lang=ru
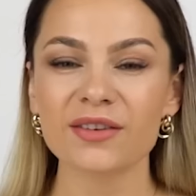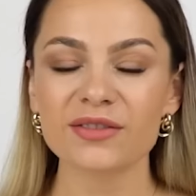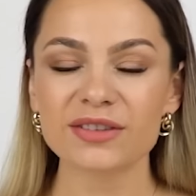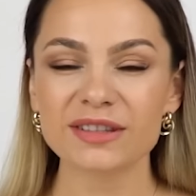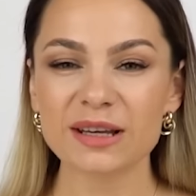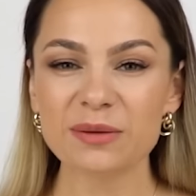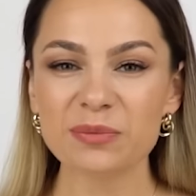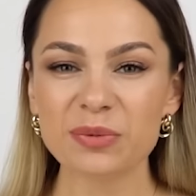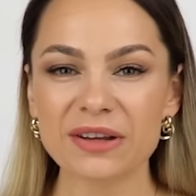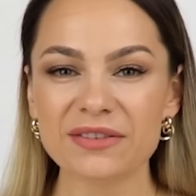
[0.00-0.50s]

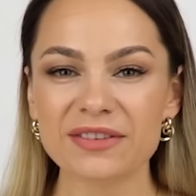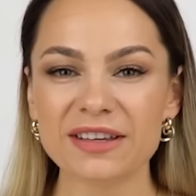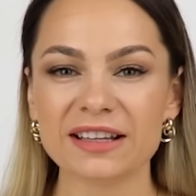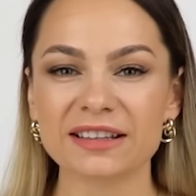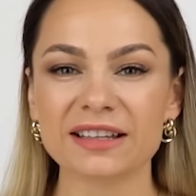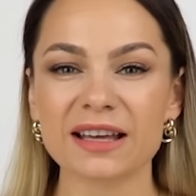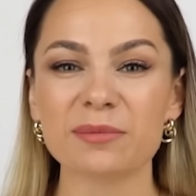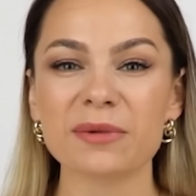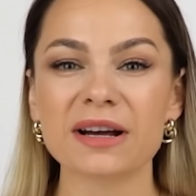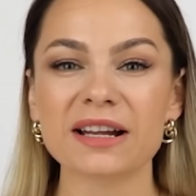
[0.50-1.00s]
Всем
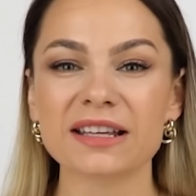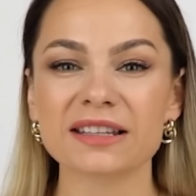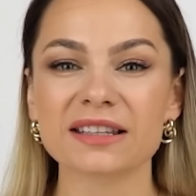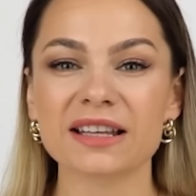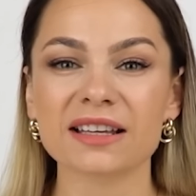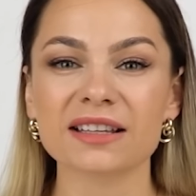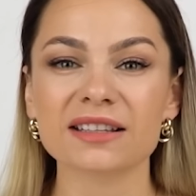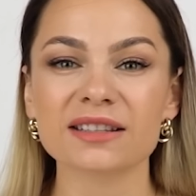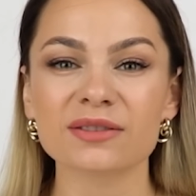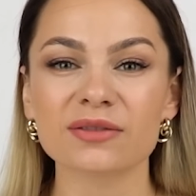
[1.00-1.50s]
привет, я Марина
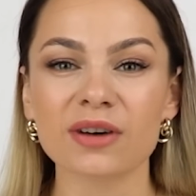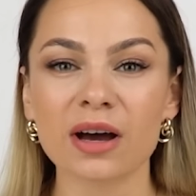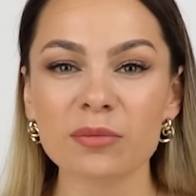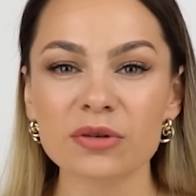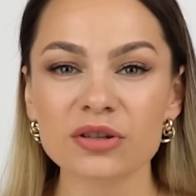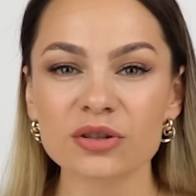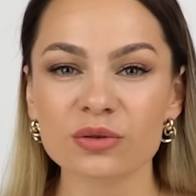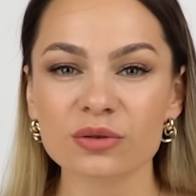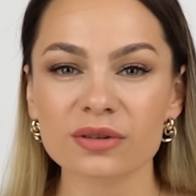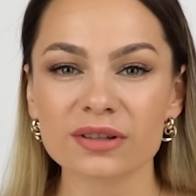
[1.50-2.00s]
и с вами
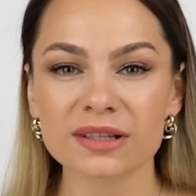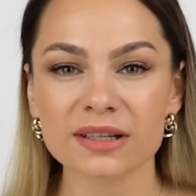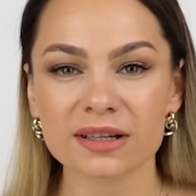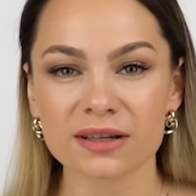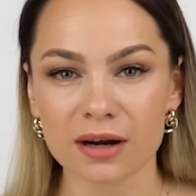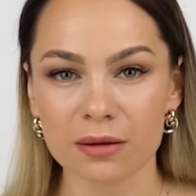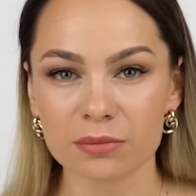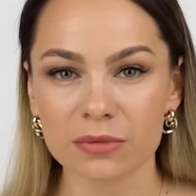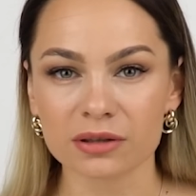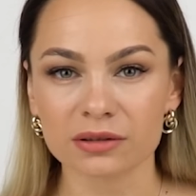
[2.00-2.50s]
Школа
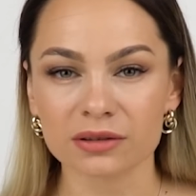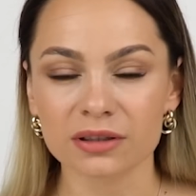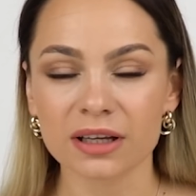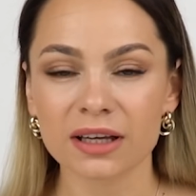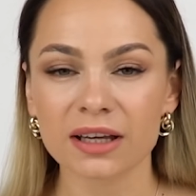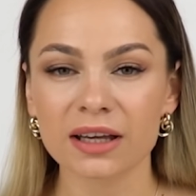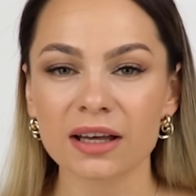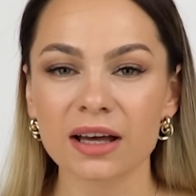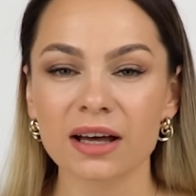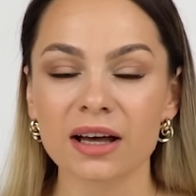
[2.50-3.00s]
Сакрамел.
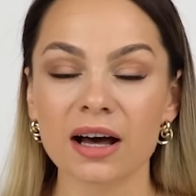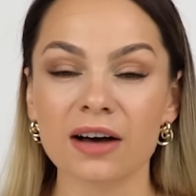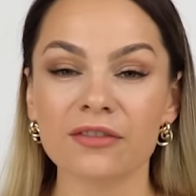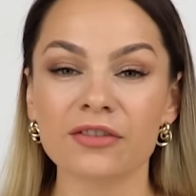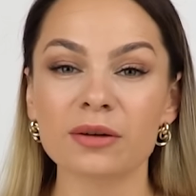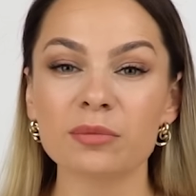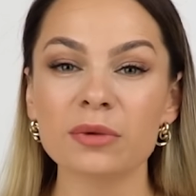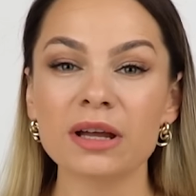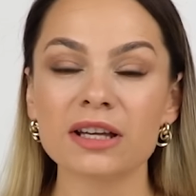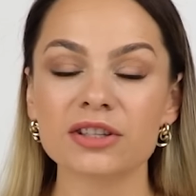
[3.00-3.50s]

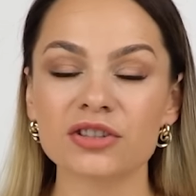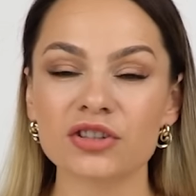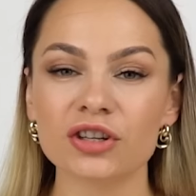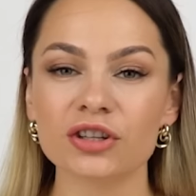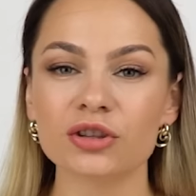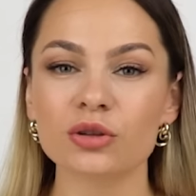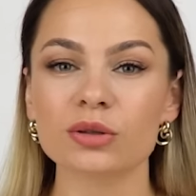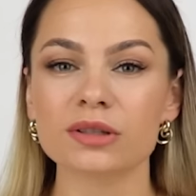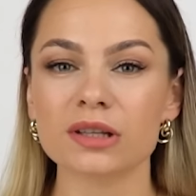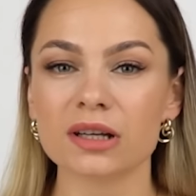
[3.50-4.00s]
Оформляя
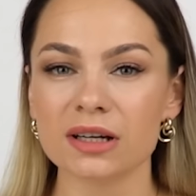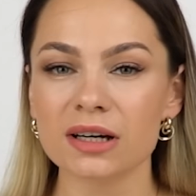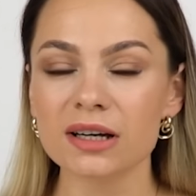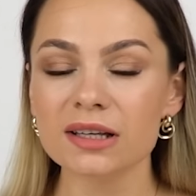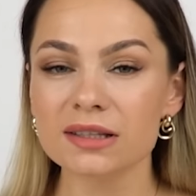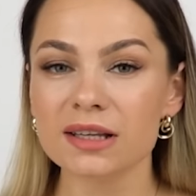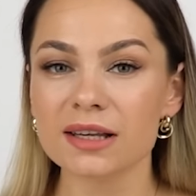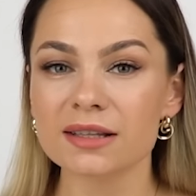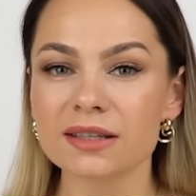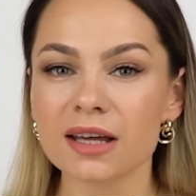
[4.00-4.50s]
очередной
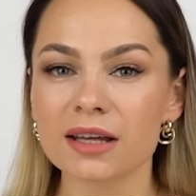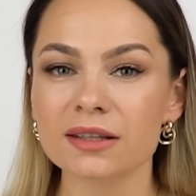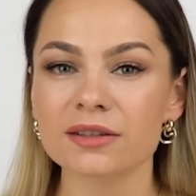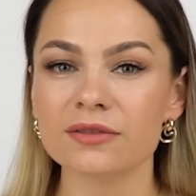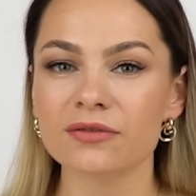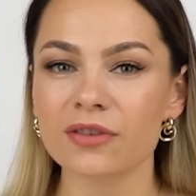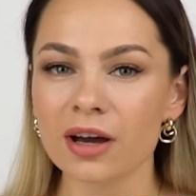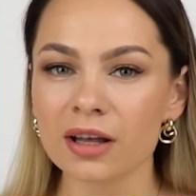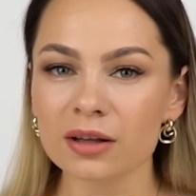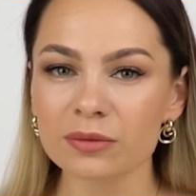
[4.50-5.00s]
заказ на
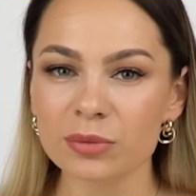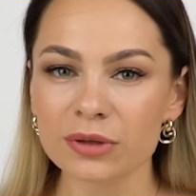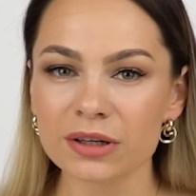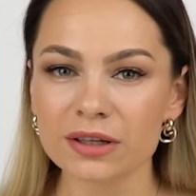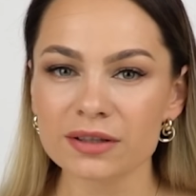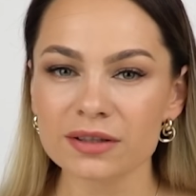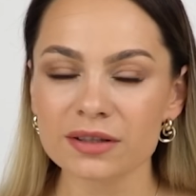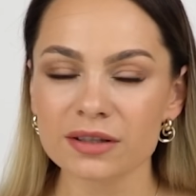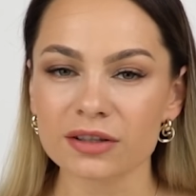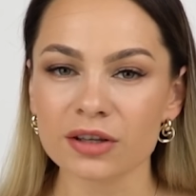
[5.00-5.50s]
сайте
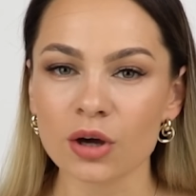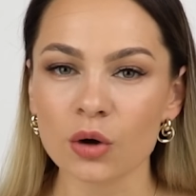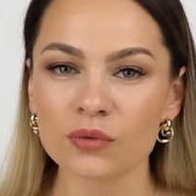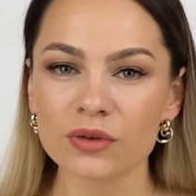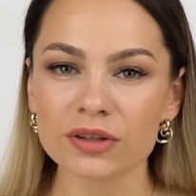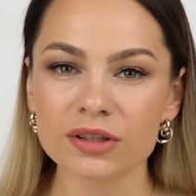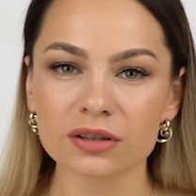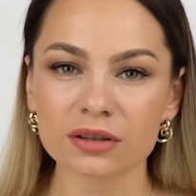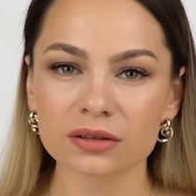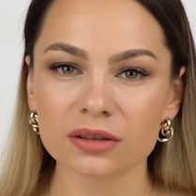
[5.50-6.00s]
Wildberries, я
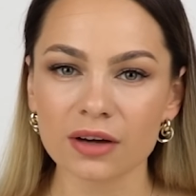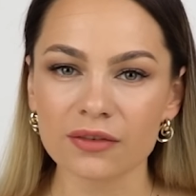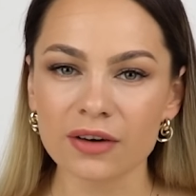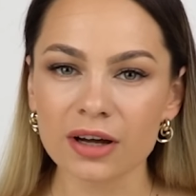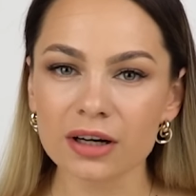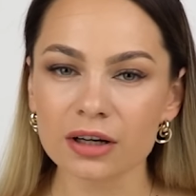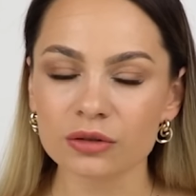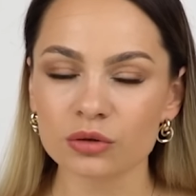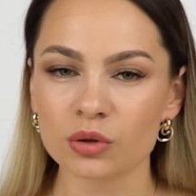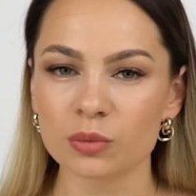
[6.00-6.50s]
увидела
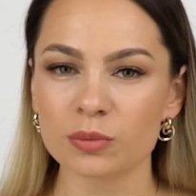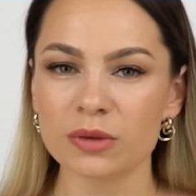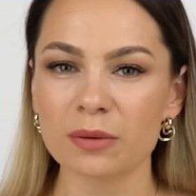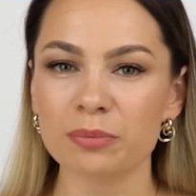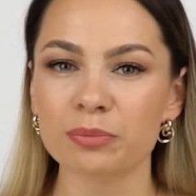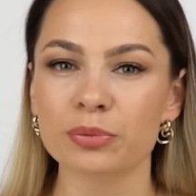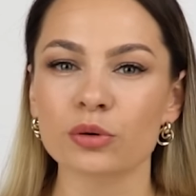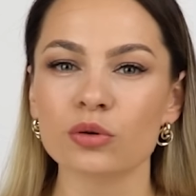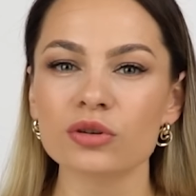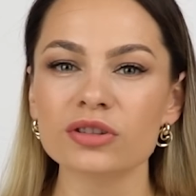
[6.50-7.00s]
товар, который меня
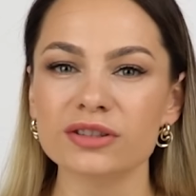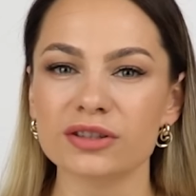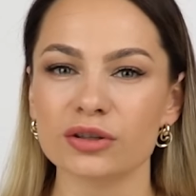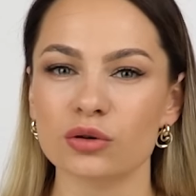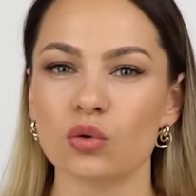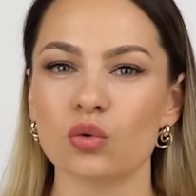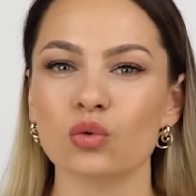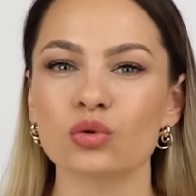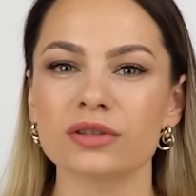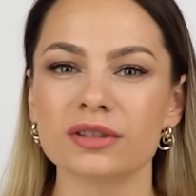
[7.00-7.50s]

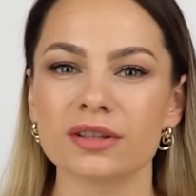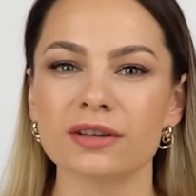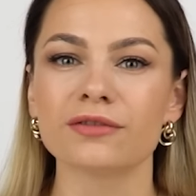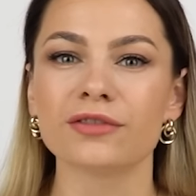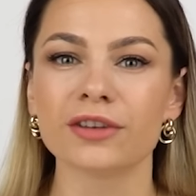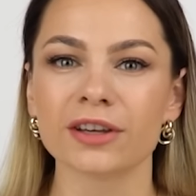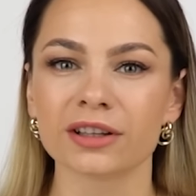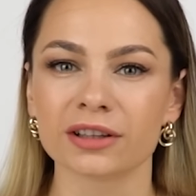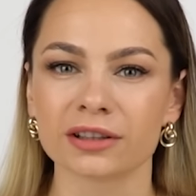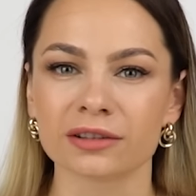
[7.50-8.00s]
просто
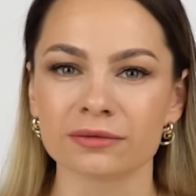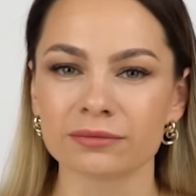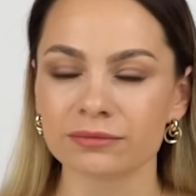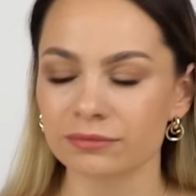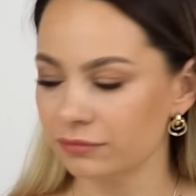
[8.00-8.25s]
удивил.